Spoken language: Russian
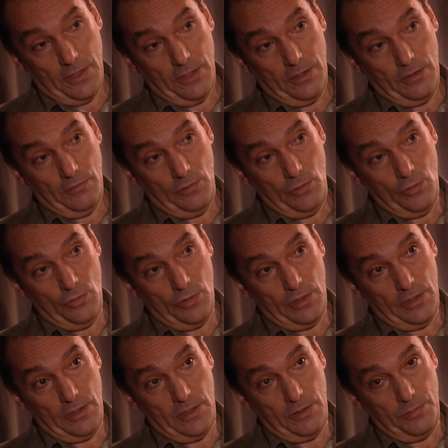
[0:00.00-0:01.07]
И вдруг
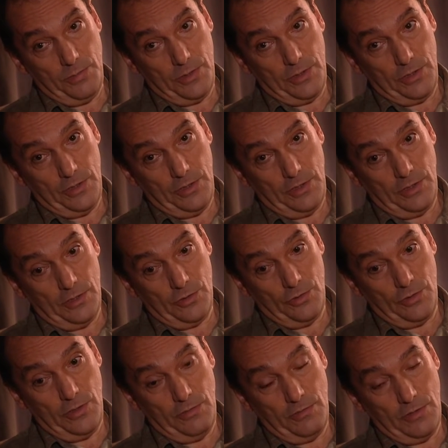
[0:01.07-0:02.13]
она посчитала, что
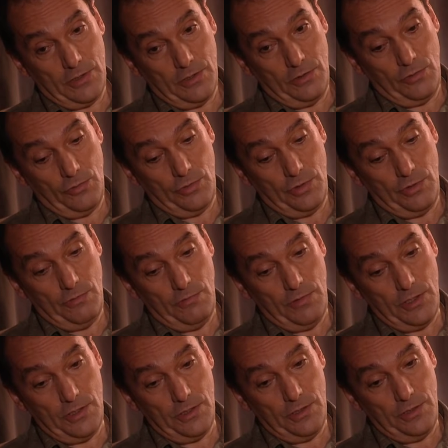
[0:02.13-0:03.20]
для это очень
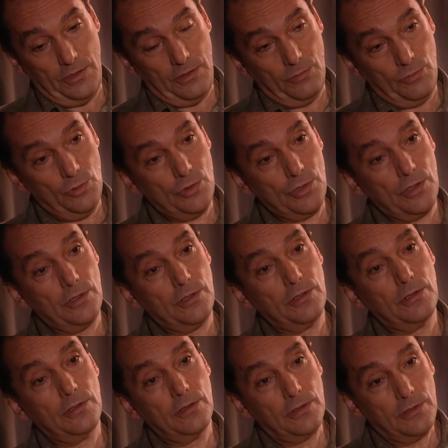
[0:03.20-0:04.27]
важно и немножко
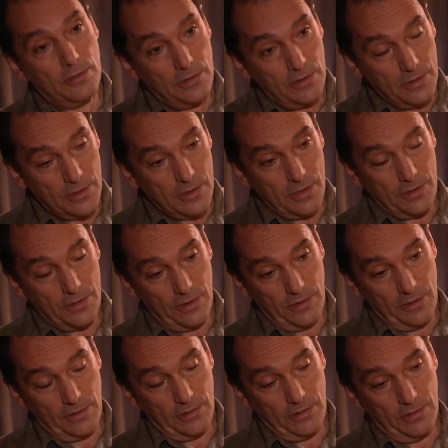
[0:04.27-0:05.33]

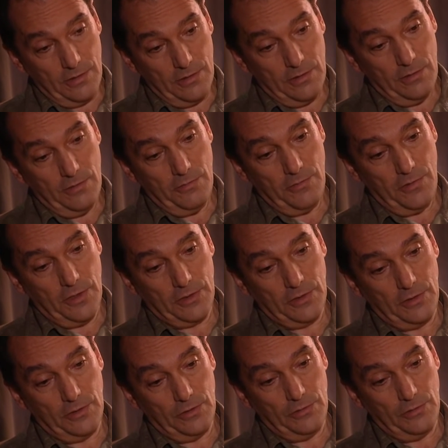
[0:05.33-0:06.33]
искажает факты.